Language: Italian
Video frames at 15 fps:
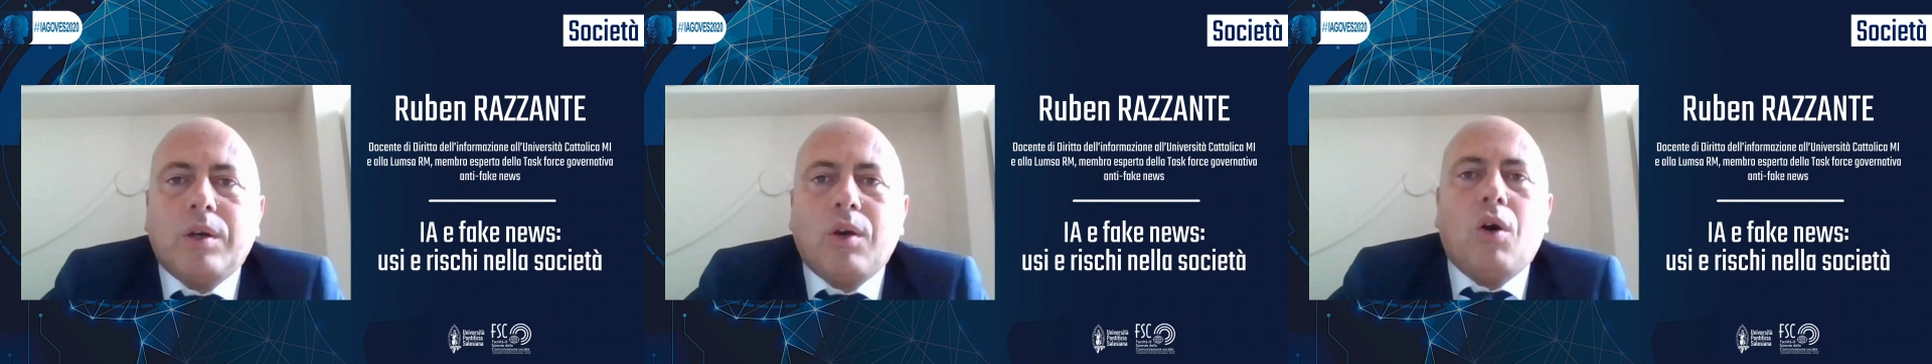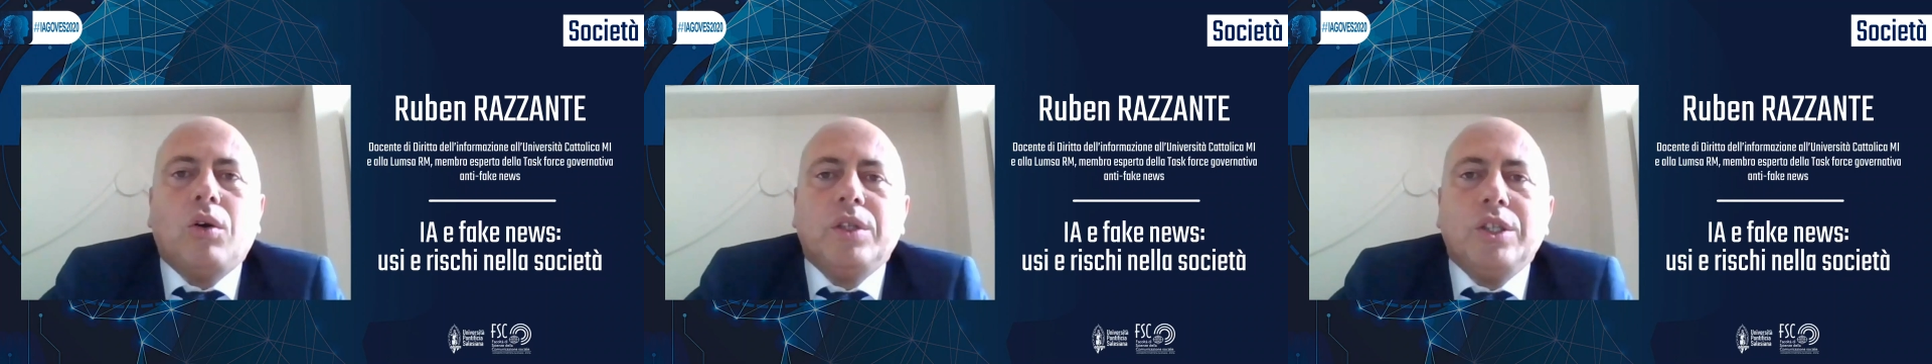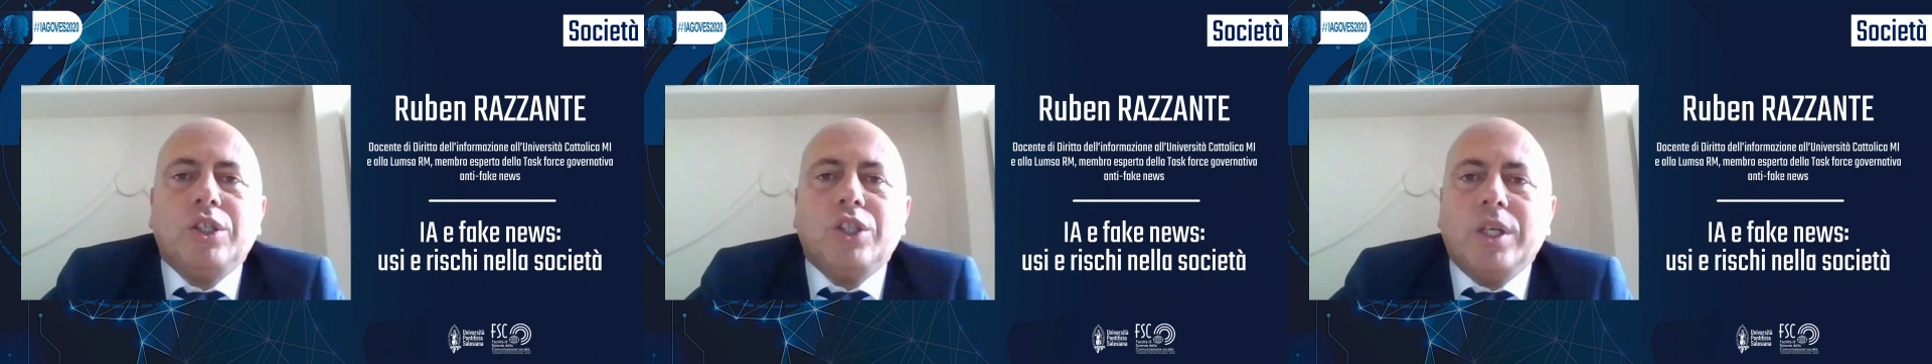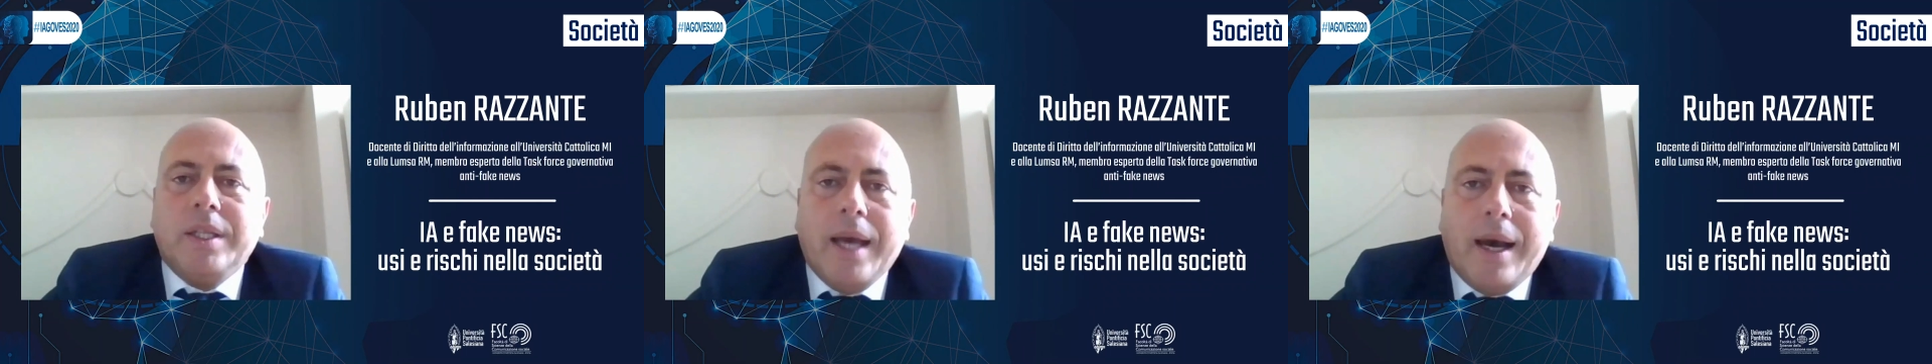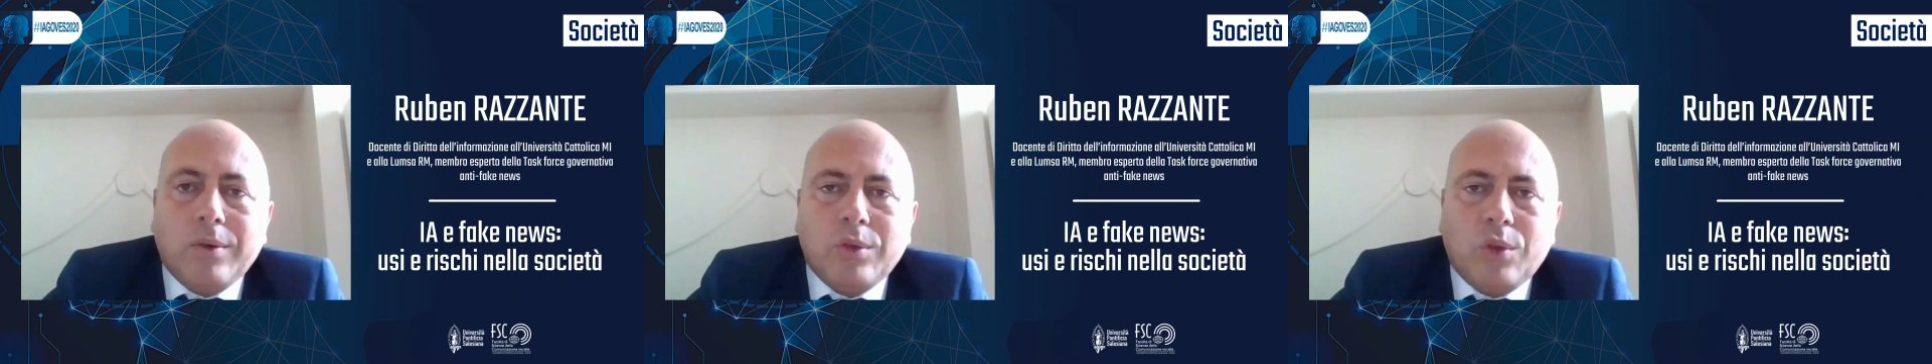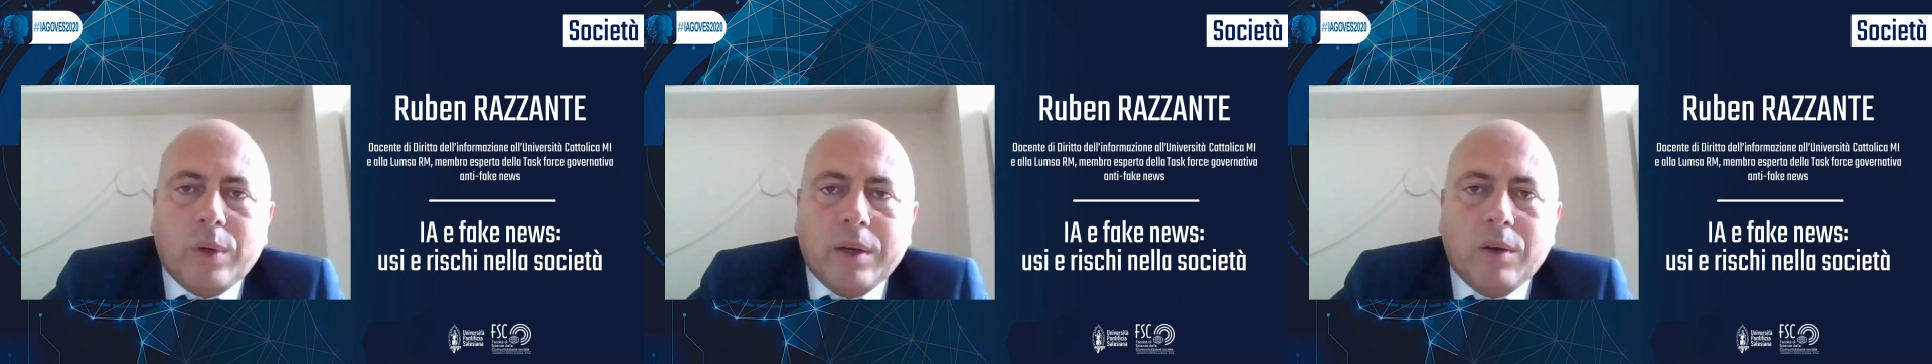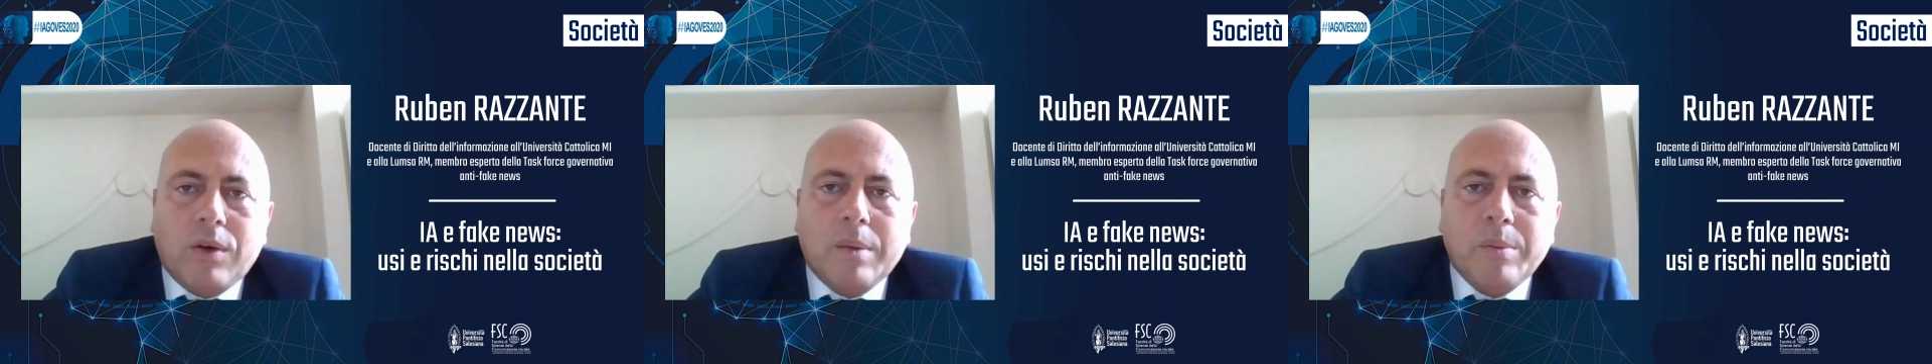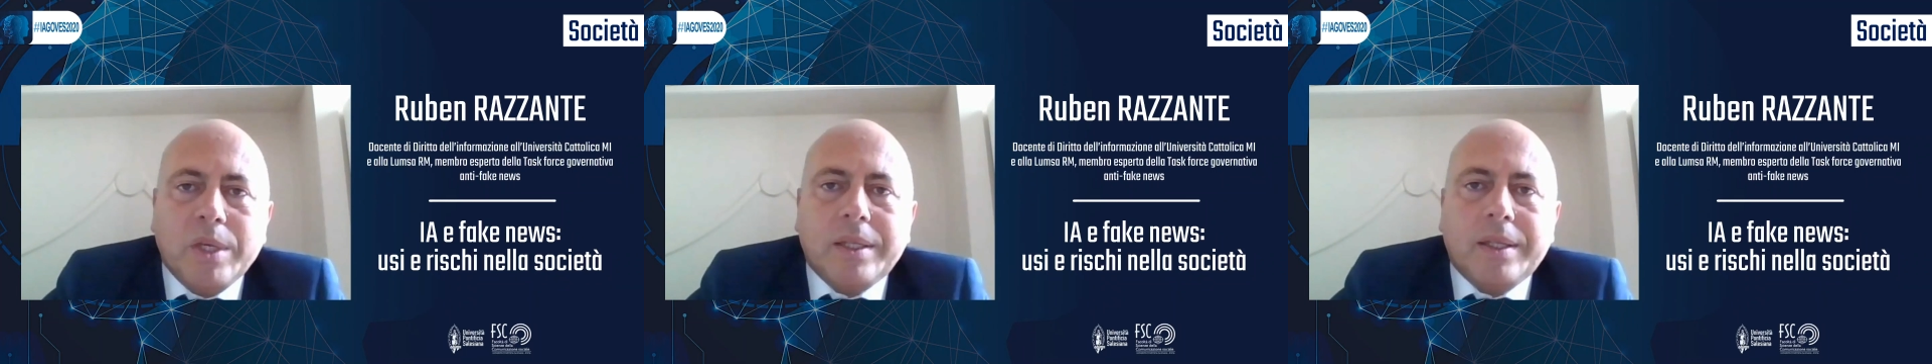codice di
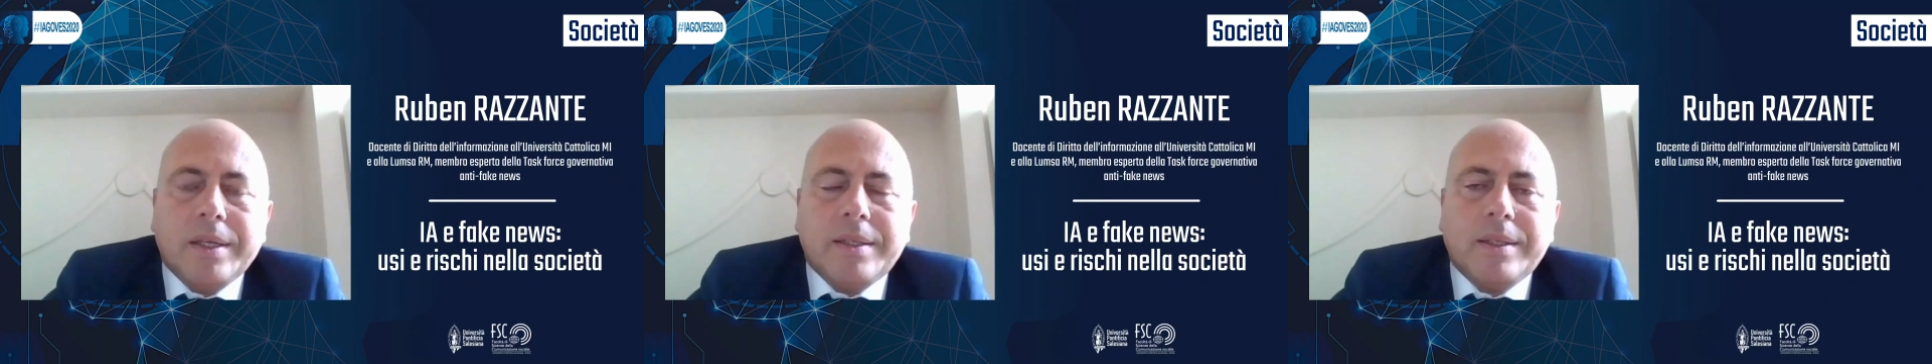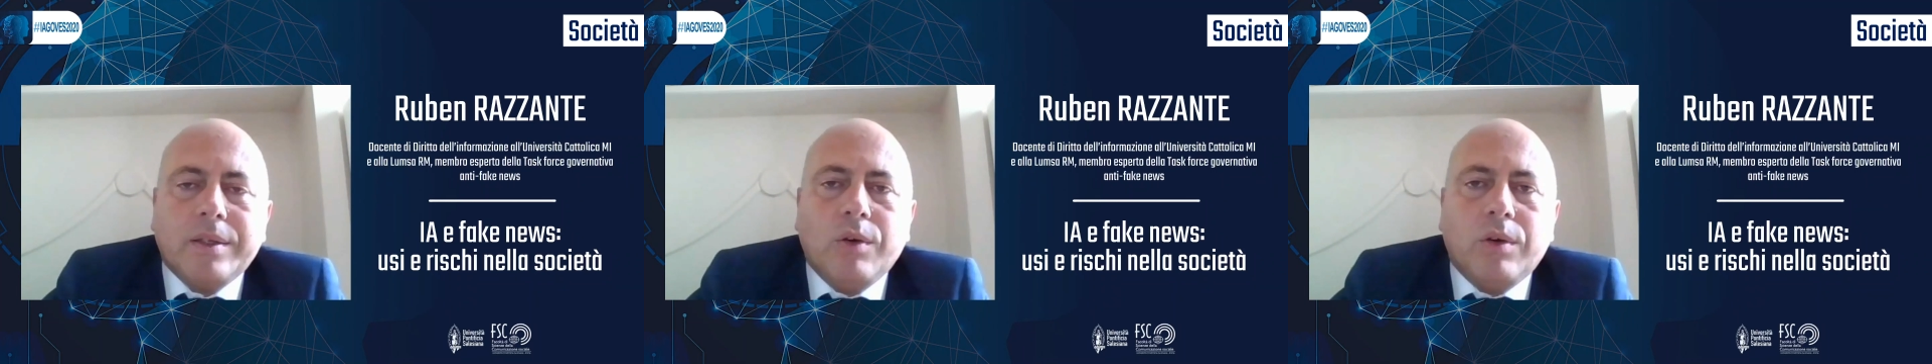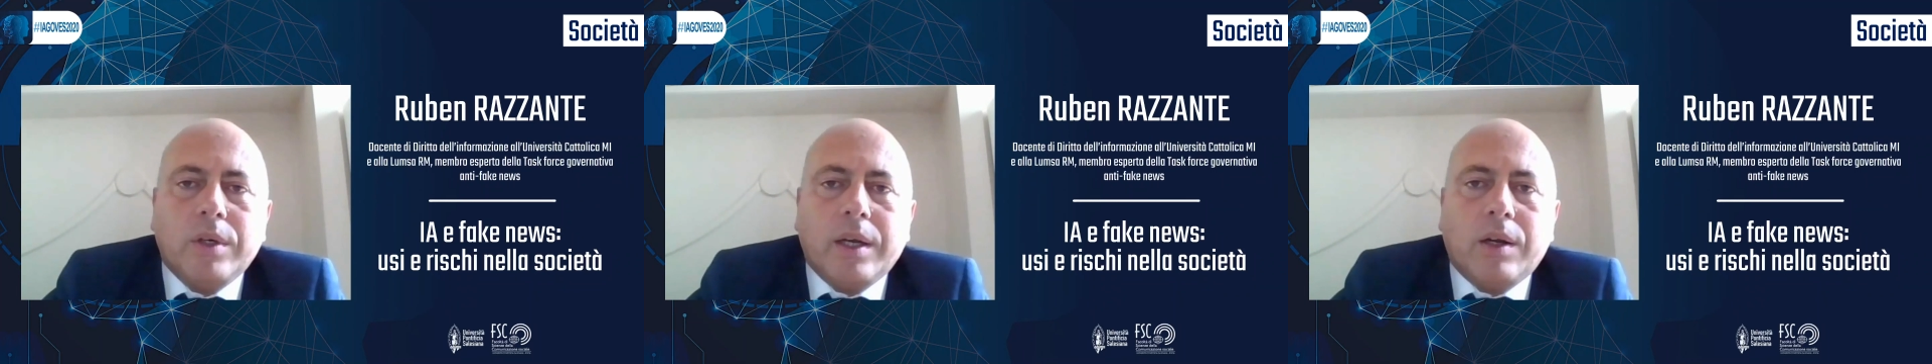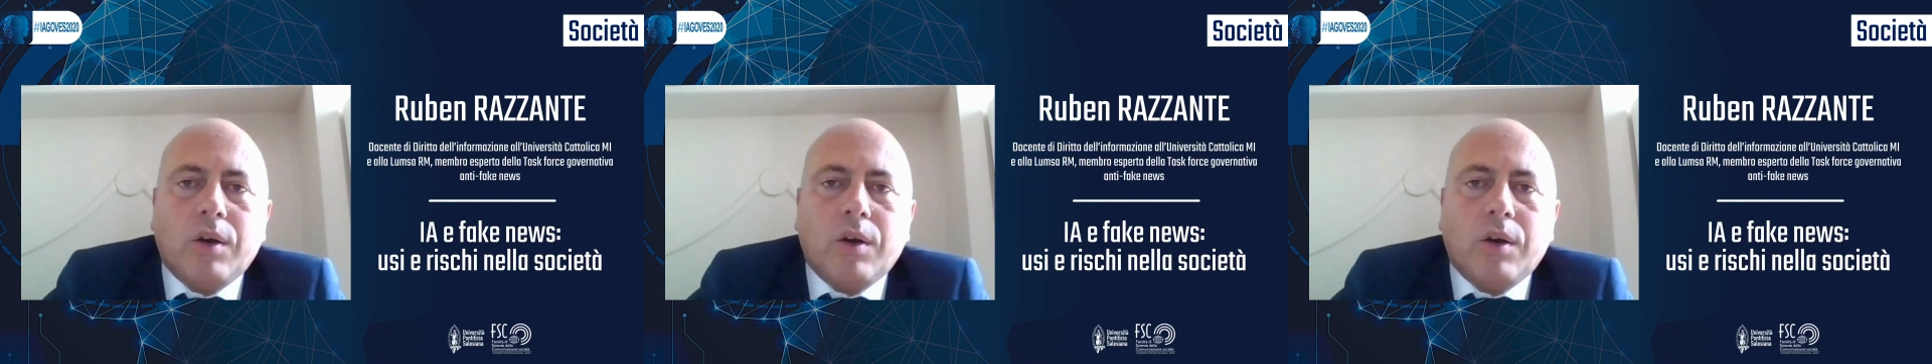autoregolamentazione